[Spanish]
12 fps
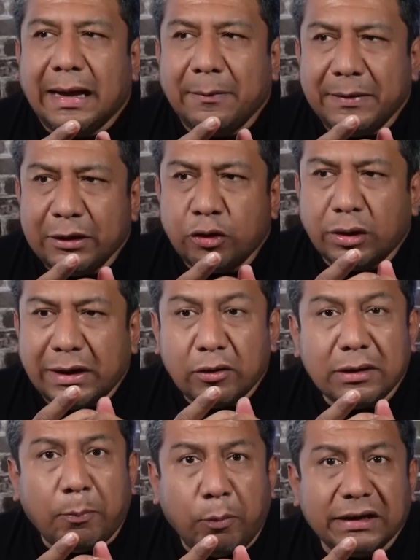Habían
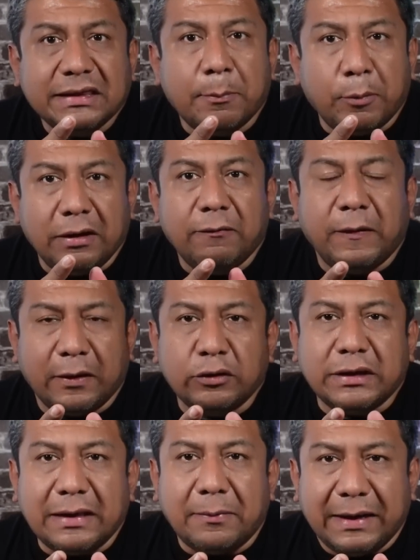tocado la puerta por
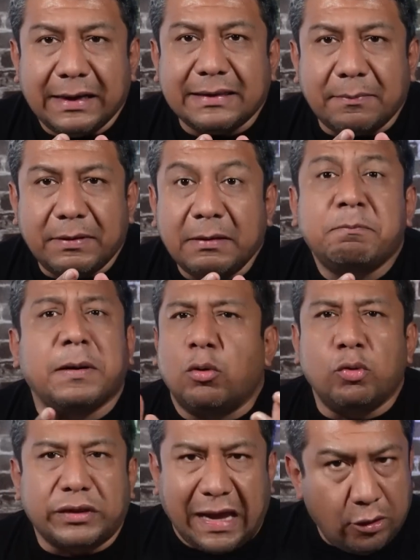Alfredo Talavera también,
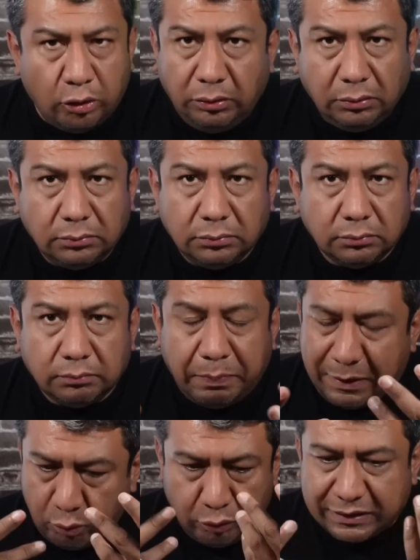preguntaron.
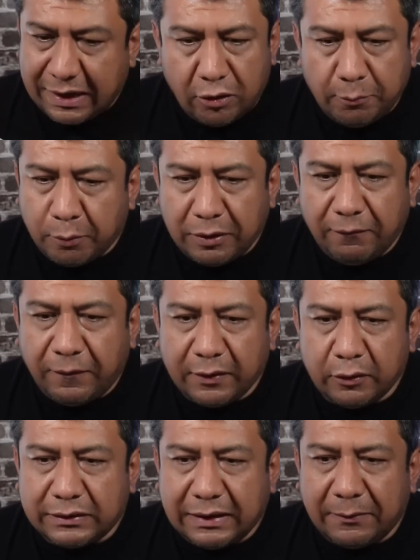Preguntaron por
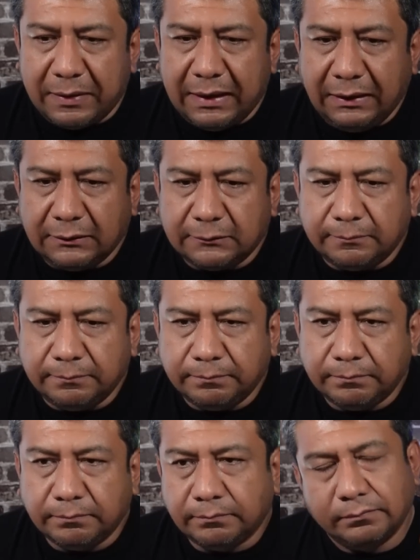Alfredo Talavera.
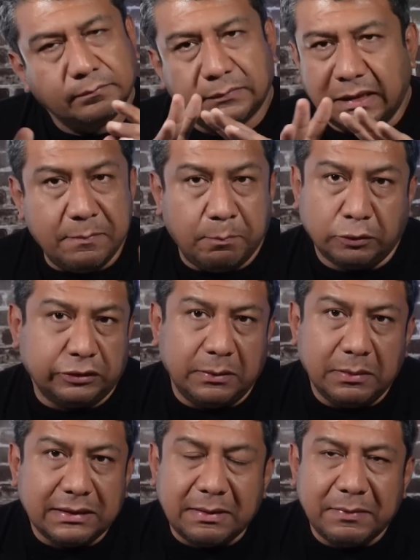
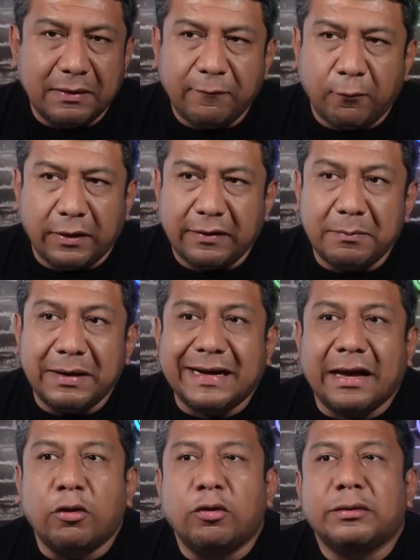Imposible también fuera del
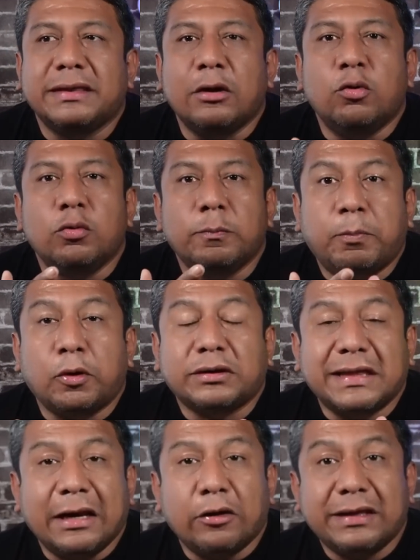mercado de un
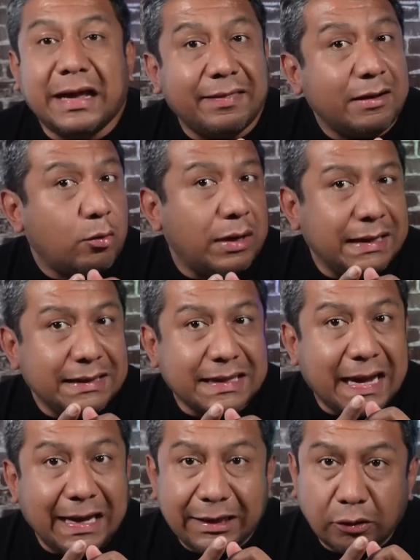portero ya de
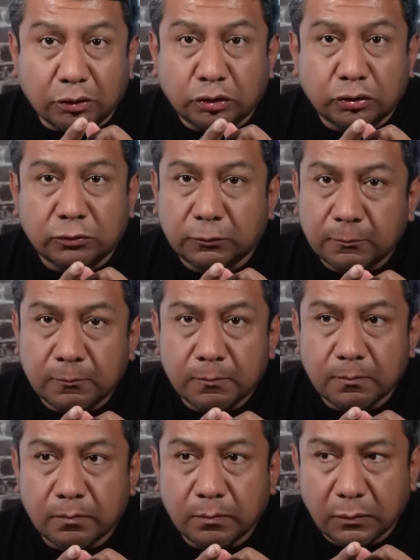40 años.
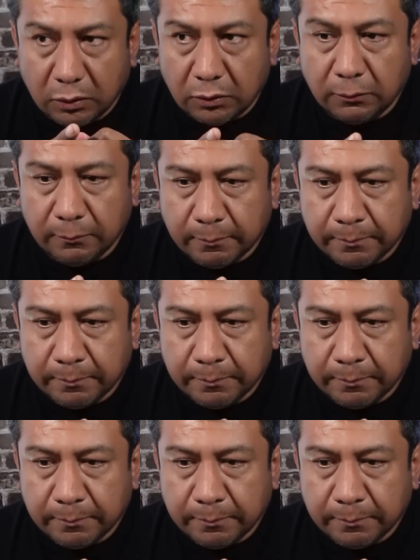¿No?